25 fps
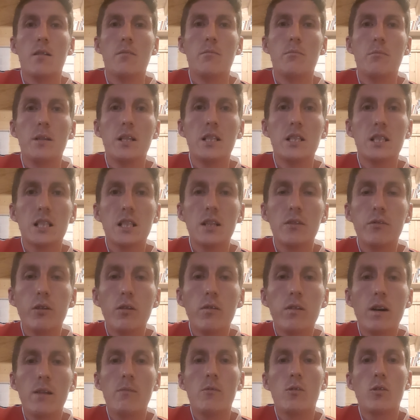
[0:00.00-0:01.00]
Mais ce qu'il faut
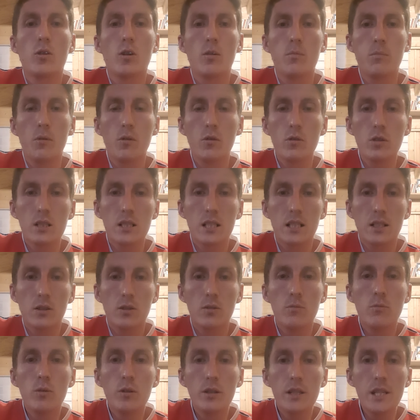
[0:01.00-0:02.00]
vraiment comprendre, c'est
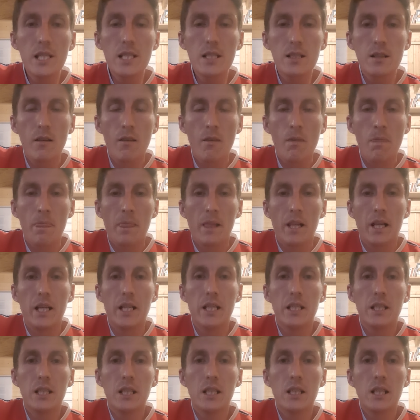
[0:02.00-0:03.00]
que Moïse
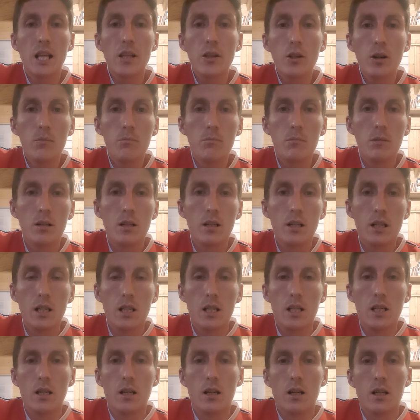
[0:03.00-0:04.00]
était un homme,
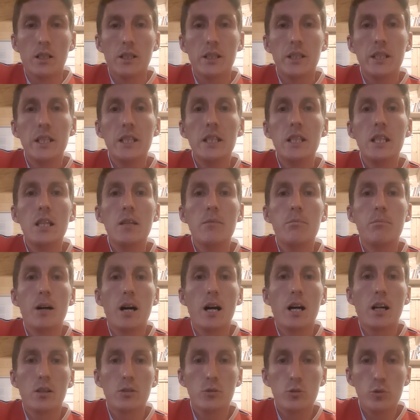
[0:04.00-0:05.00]
guidé
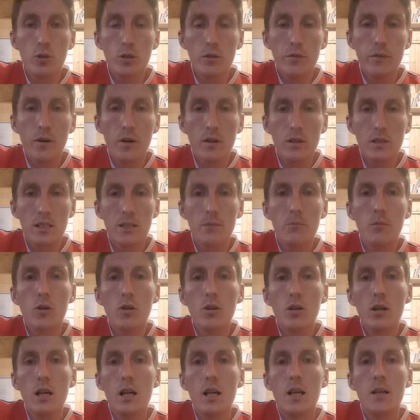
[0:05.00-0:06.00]
par Dieu
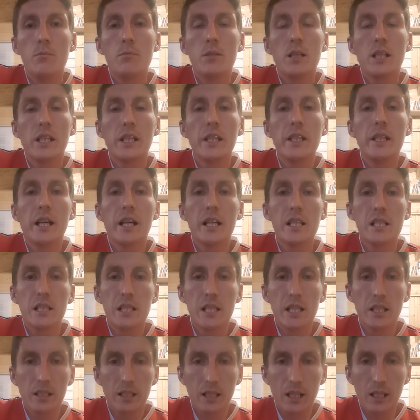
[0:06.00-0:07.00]
forcément, mais qui ne
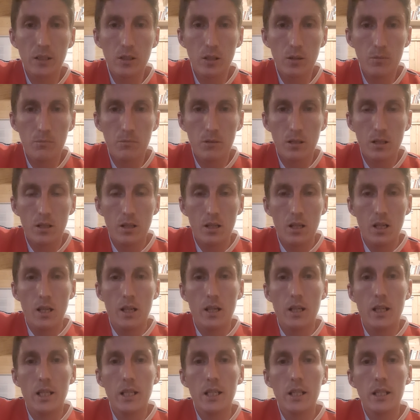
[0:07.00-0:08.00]
restait qu'un homme,
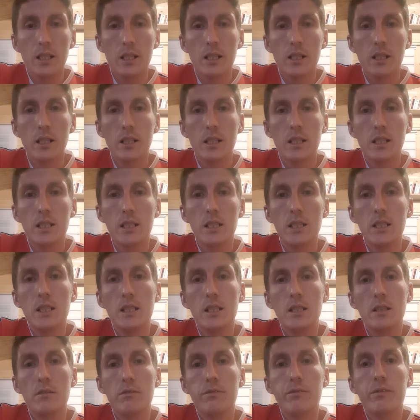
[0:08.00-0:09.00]
et
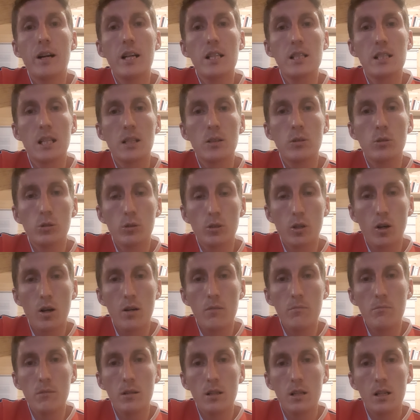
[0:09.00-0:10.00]
qui, face à d'autres
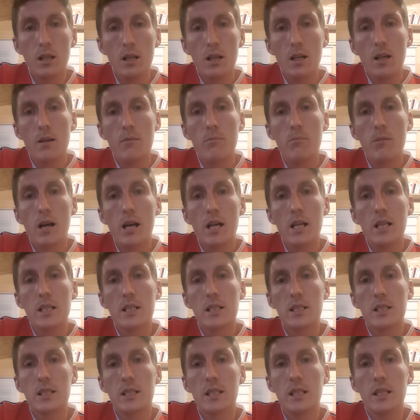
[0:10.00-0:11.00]
hommes, ben,
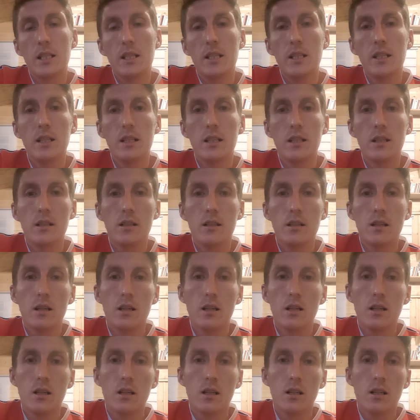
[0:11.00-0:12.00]
c'est
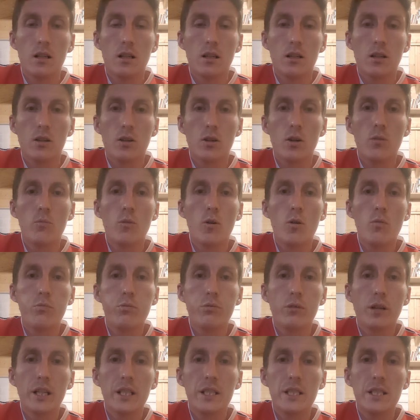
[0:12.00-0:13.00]
comment on
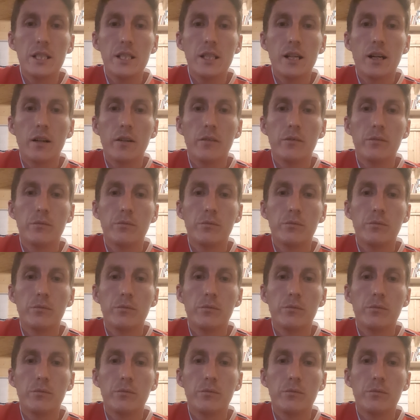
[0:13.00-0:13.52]
pourrait dire,